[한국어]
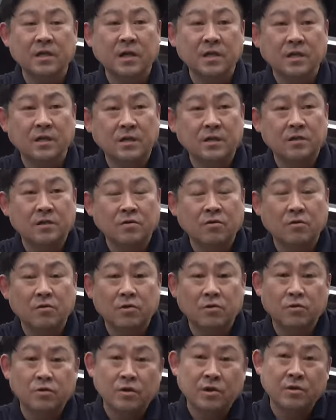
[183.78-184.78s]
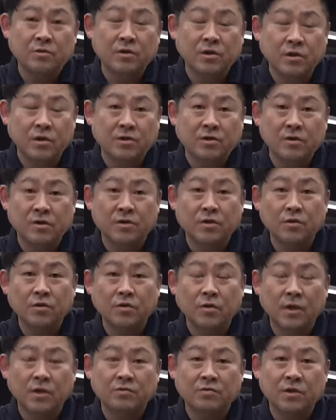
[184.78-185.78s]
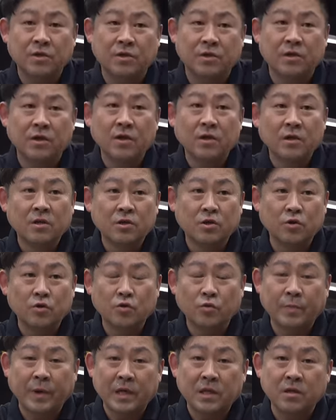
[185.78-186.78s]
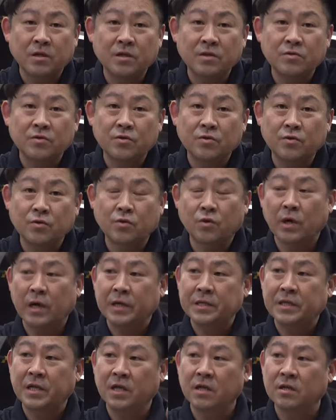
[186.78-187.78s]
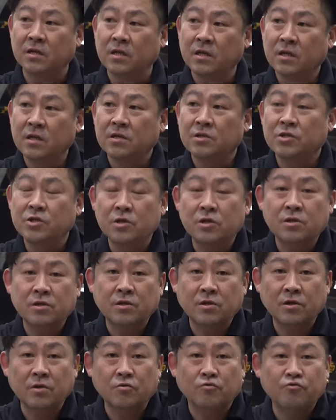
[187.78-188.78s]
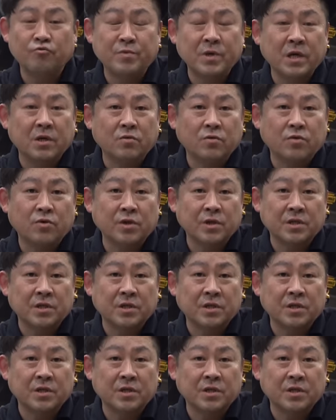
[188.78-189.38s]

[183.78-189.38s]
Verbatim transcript: 같은 것도 디월트 걸 선호하고요. 전동 배터리도 항상 디월트 걸 구비해 놓고